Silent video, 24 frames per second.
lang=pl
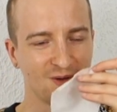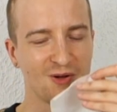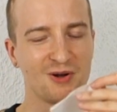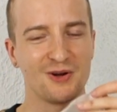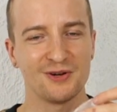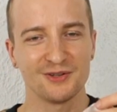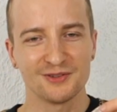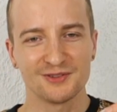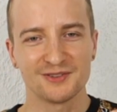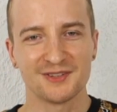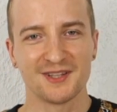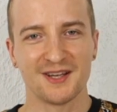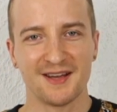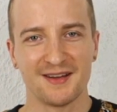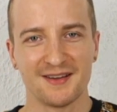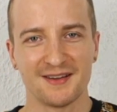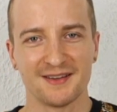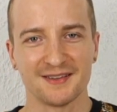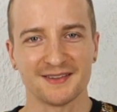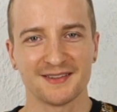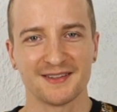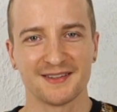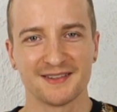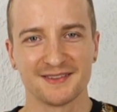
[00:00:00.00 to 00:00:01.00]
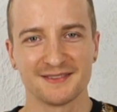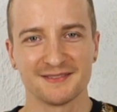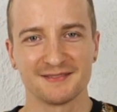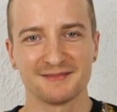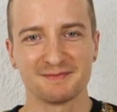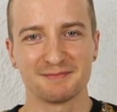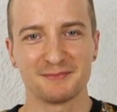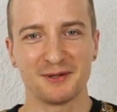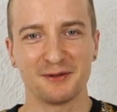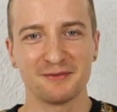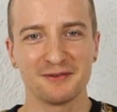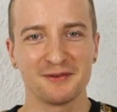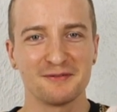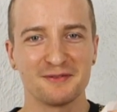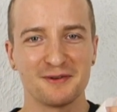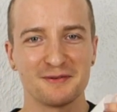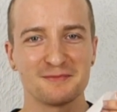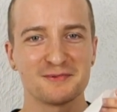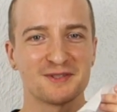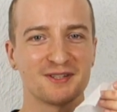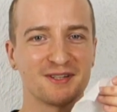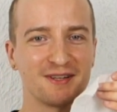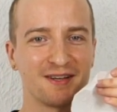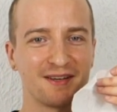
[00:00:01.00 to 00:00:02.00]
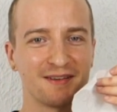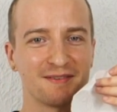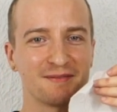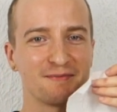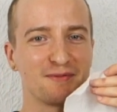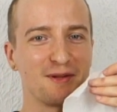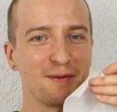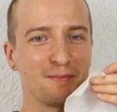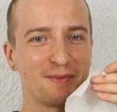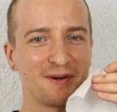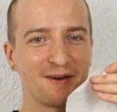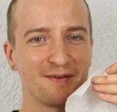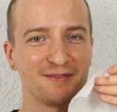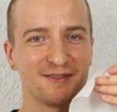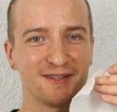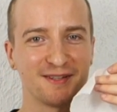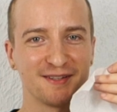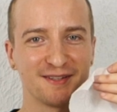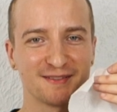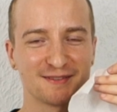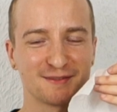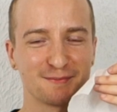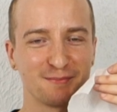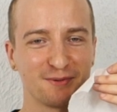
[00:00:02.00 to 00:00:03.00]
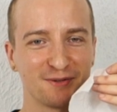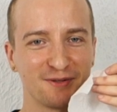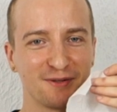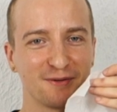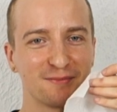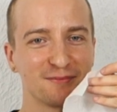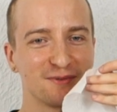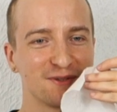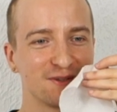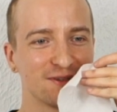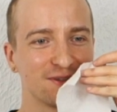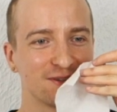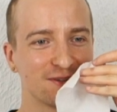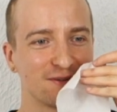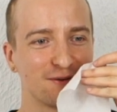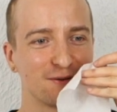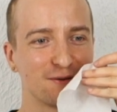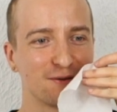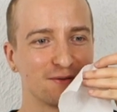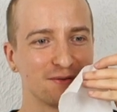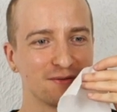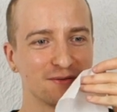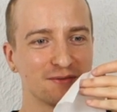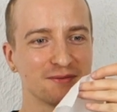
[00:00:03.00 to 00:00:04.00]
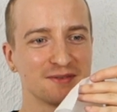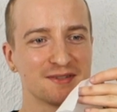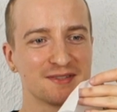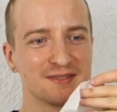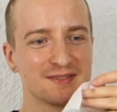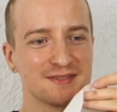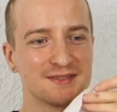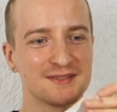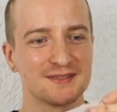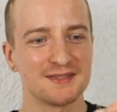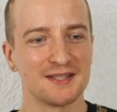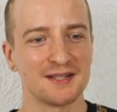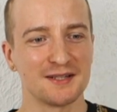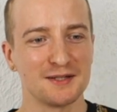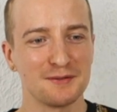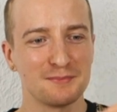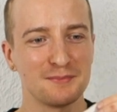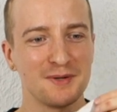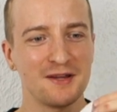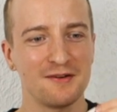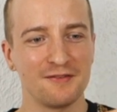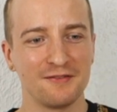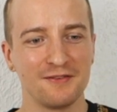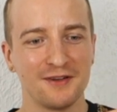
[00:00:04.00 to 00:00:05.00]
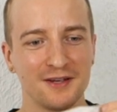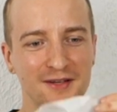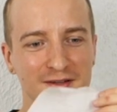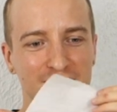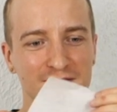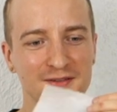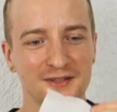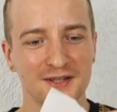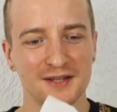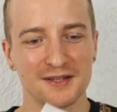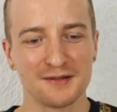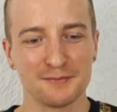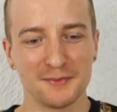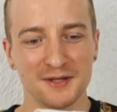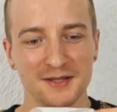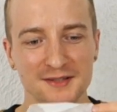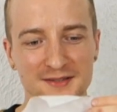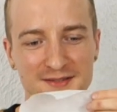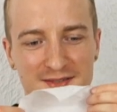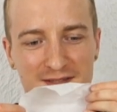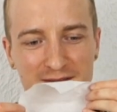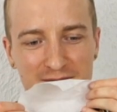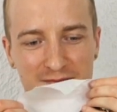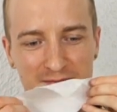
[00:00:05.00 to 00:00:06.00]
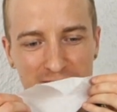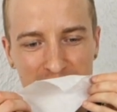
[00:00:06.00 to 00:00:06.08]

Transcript: O tak. Powiem Wam, że naprawdę jest podobny do serii Mervej od Hermes